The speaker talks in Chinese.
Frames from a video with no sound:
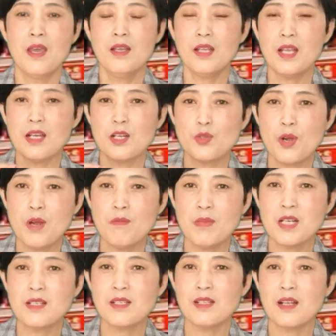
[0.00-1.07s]
那个专
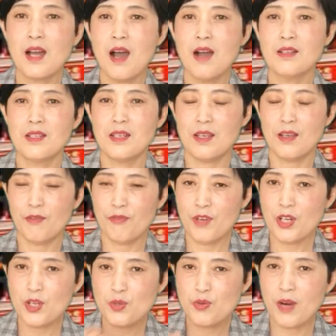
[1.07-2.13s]
门性的抗体
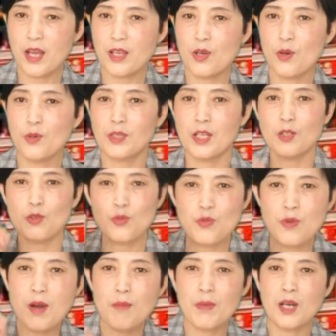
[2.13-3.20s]
分离出来以后，它
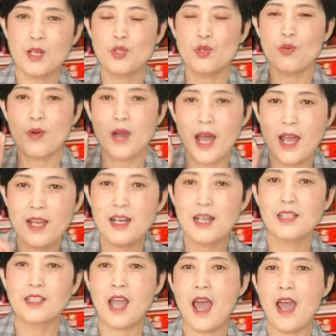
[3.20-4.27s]
专门就来
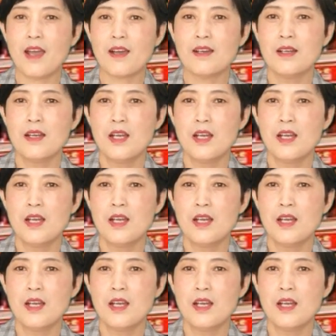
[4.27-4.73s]
attack，